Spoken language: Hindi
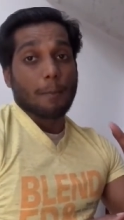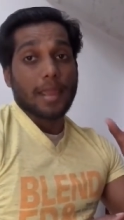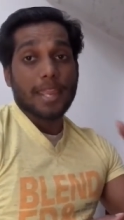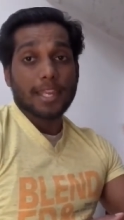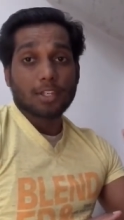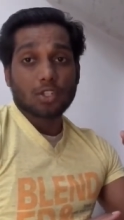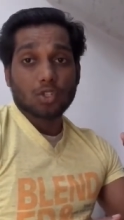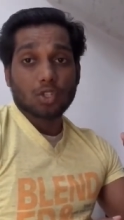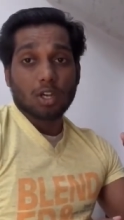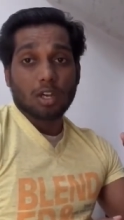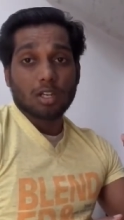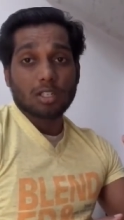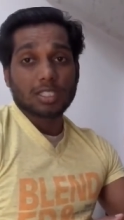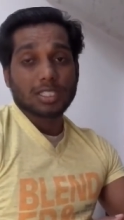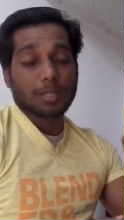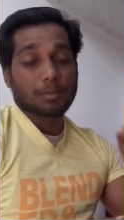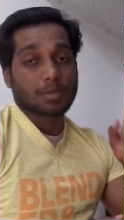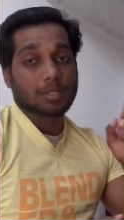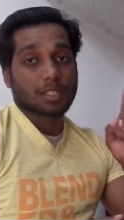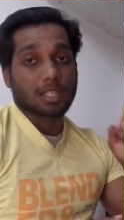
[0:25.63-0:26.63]
मेक श्योर
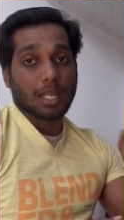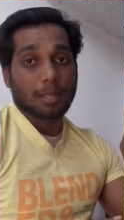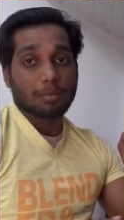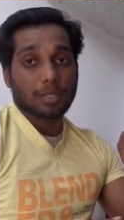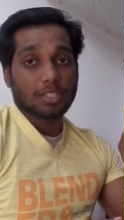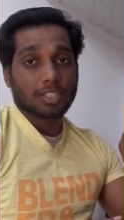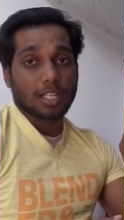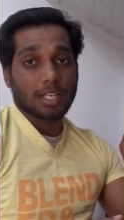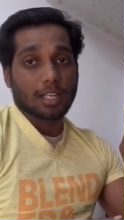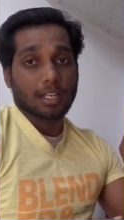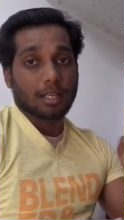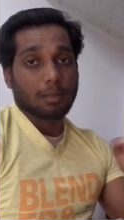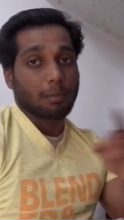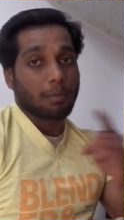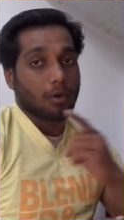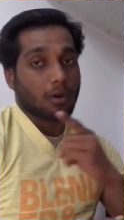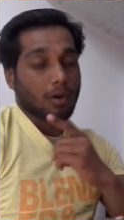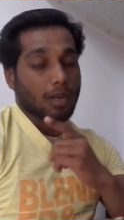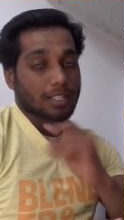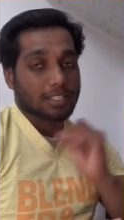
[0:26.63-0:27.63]
सब्सक्राइब द चैनल एंड
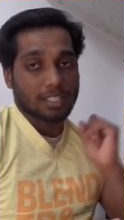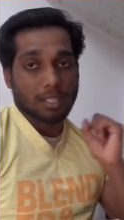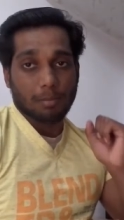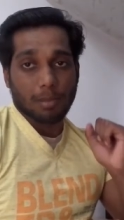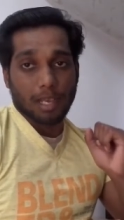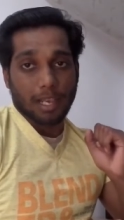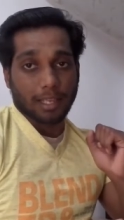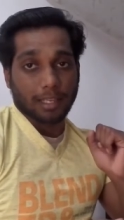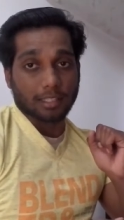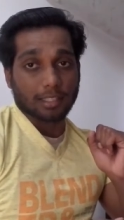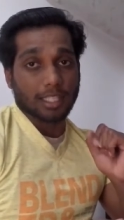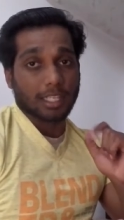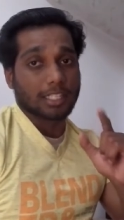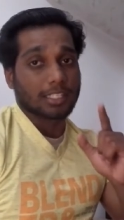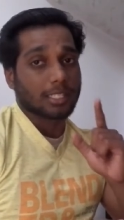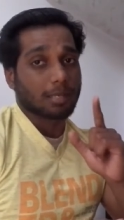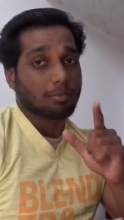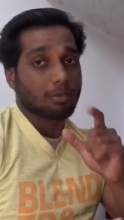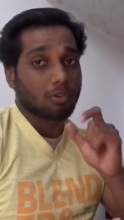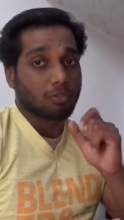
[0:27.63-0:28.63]
प्रेस द बेल आइकन
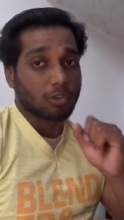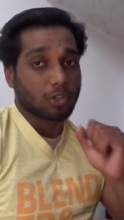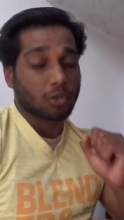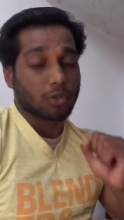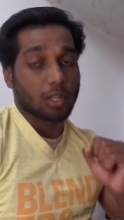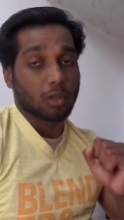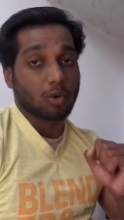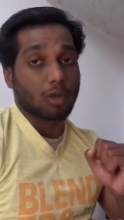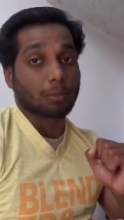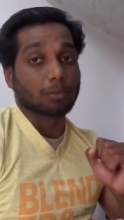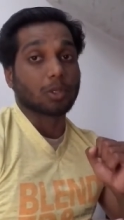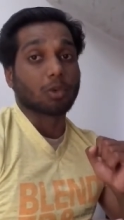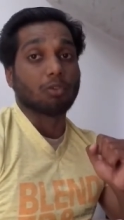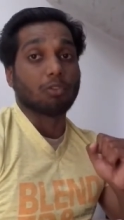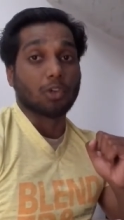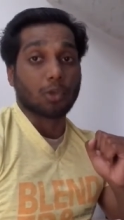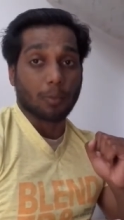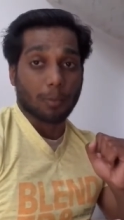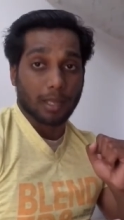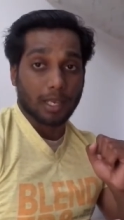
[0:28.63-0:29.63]
ताकि जब भी वीडियो डालो आप तो
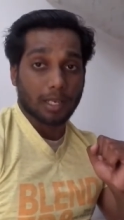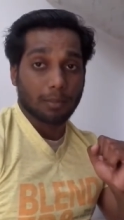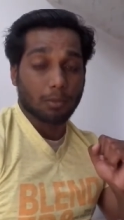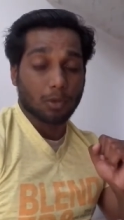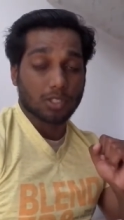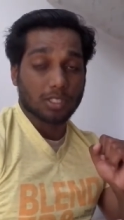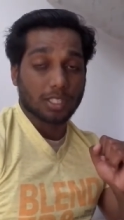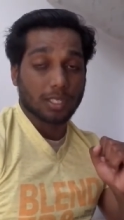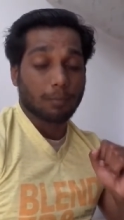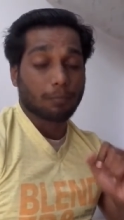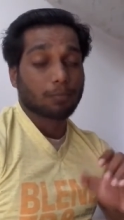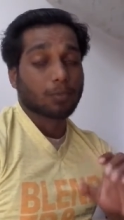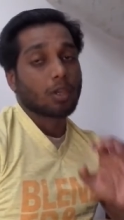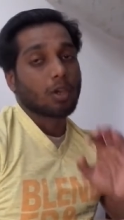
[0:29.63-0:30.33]
वो वीडियो पहले पहुंचे